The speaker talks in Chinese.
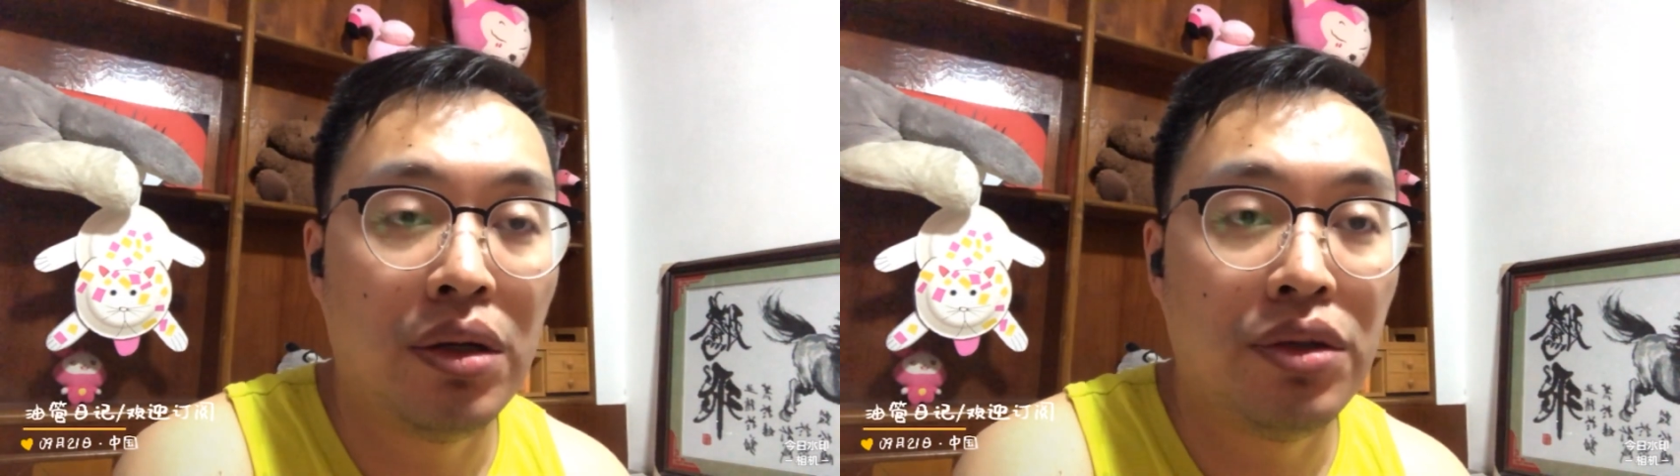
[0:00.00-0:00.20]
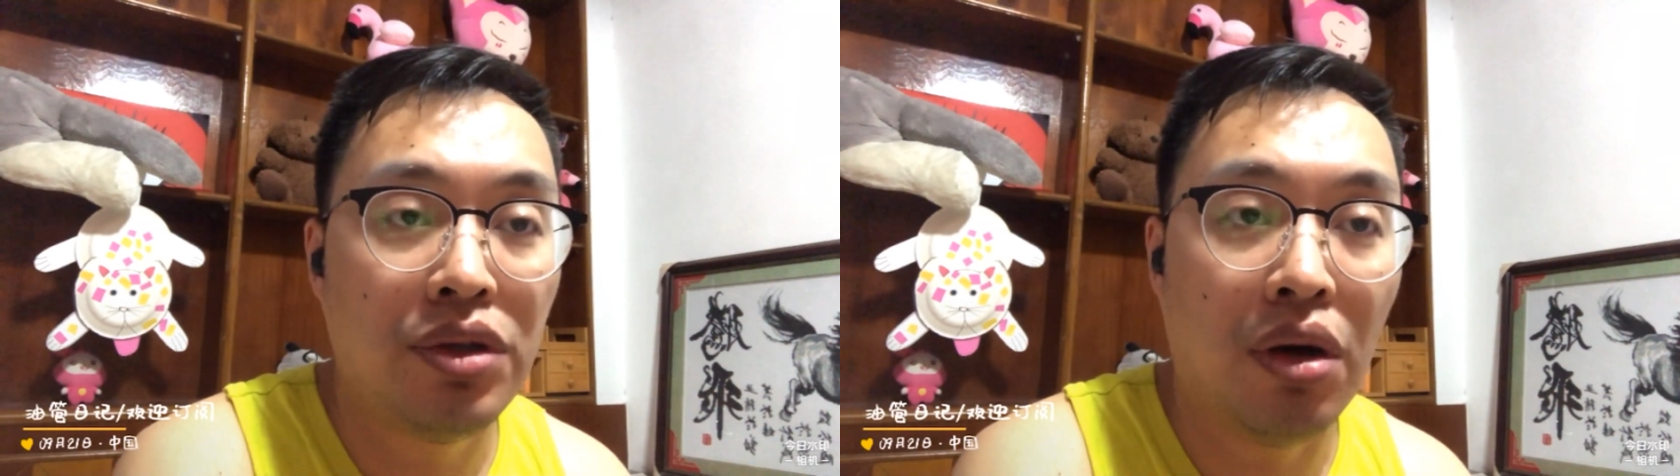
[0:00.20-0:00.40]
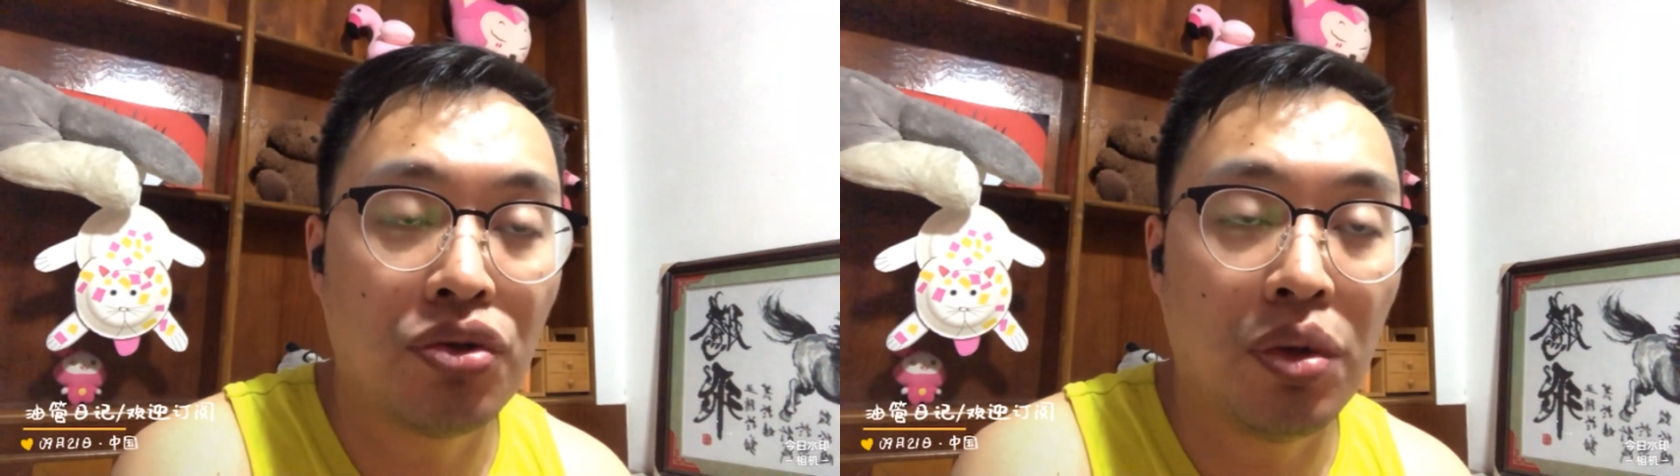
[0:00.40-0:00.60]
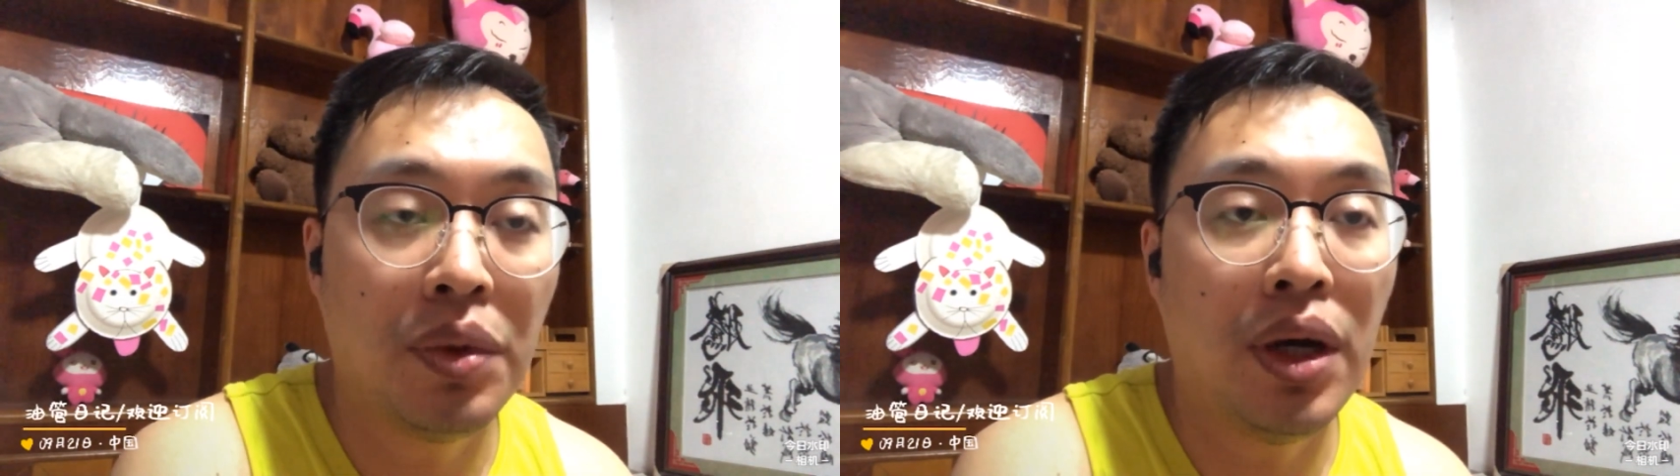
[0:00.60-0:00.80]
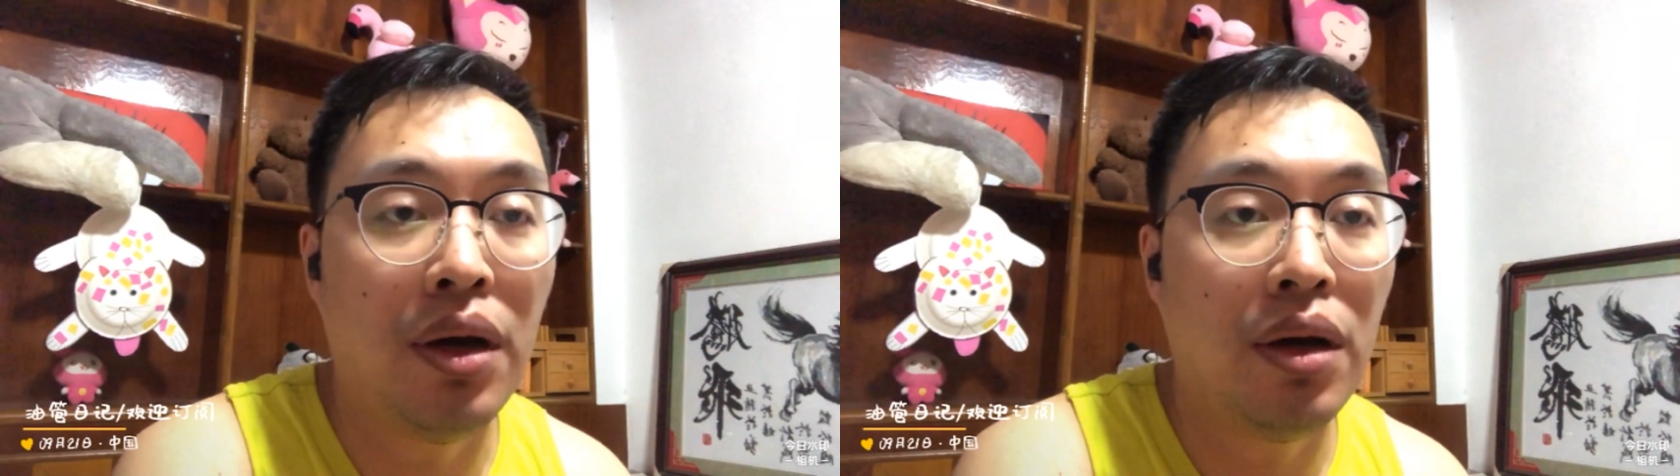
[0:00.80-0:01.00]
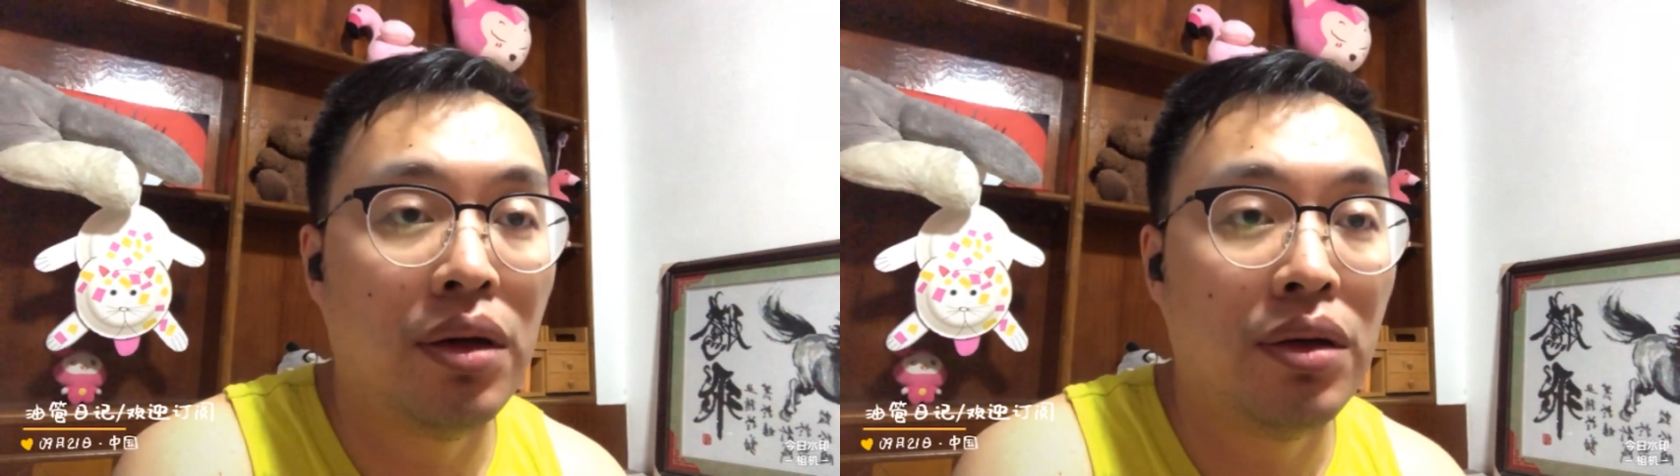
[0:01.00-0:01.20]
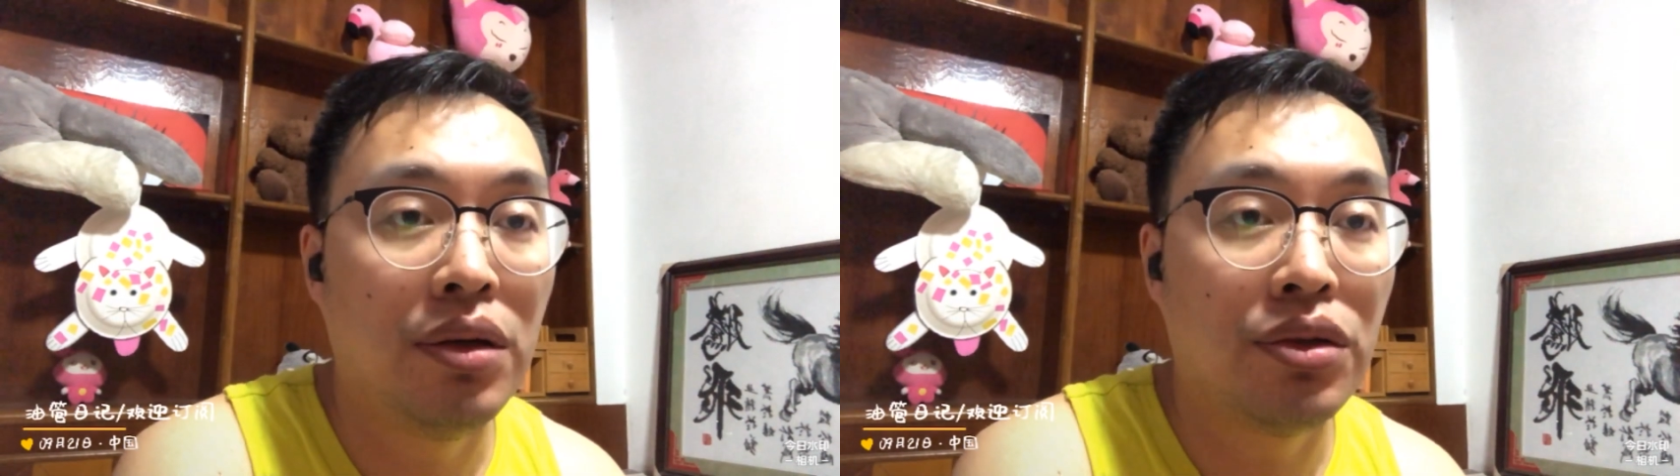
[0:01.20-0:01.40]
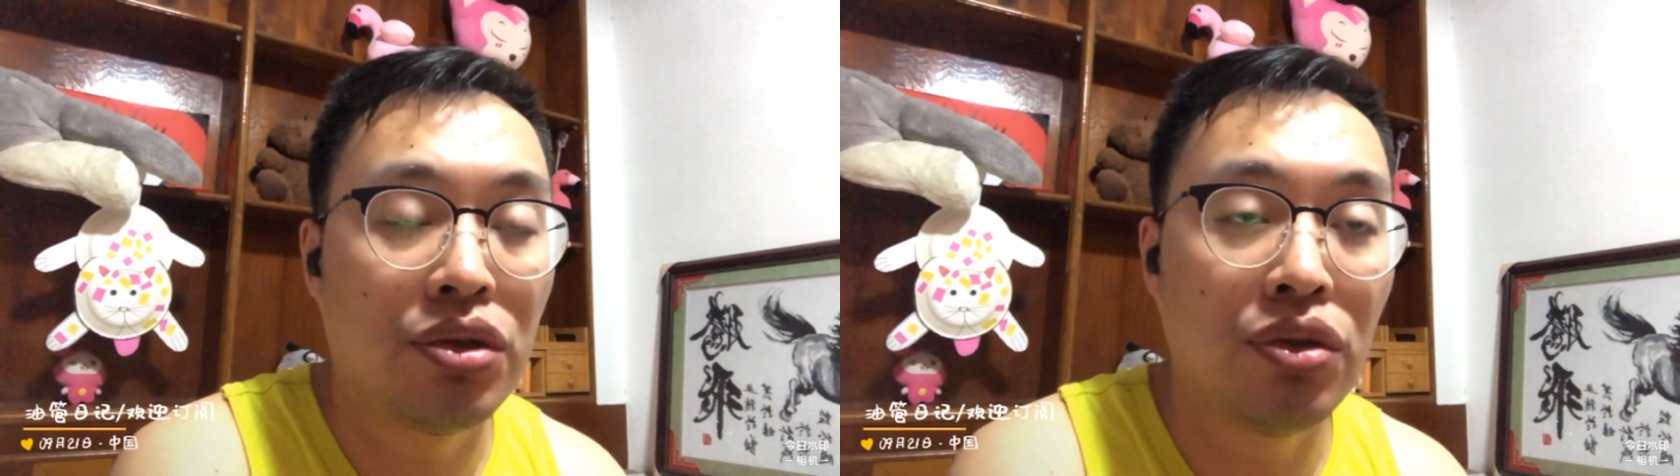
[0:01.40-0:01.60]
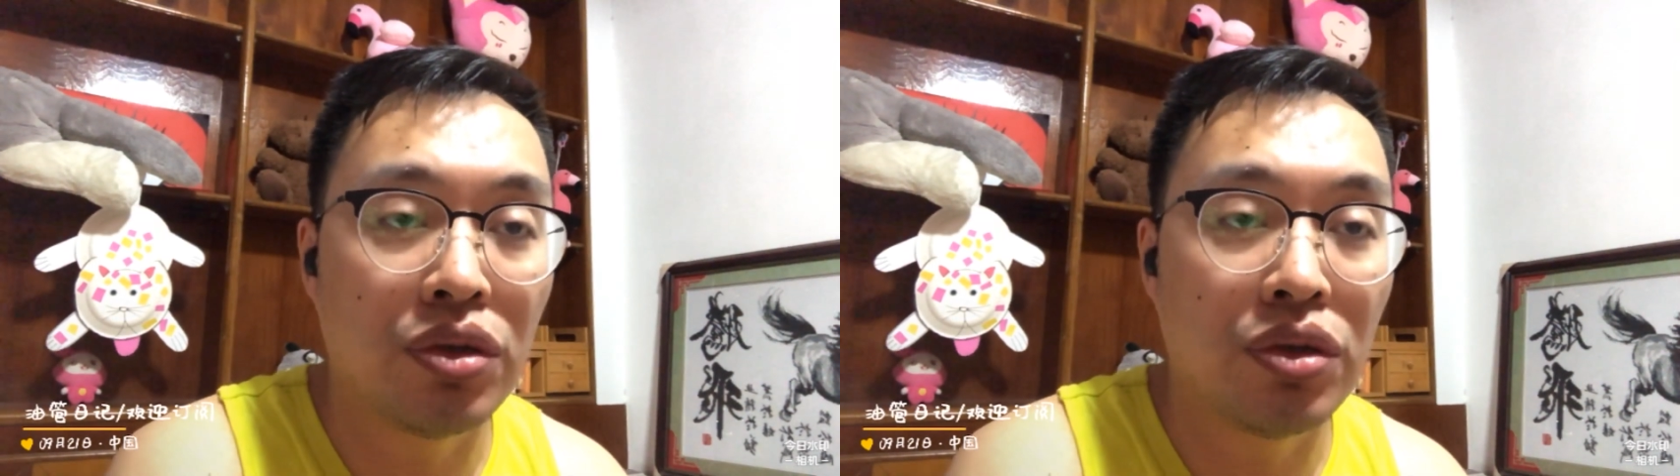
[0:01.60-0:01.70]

觉睡不好，吃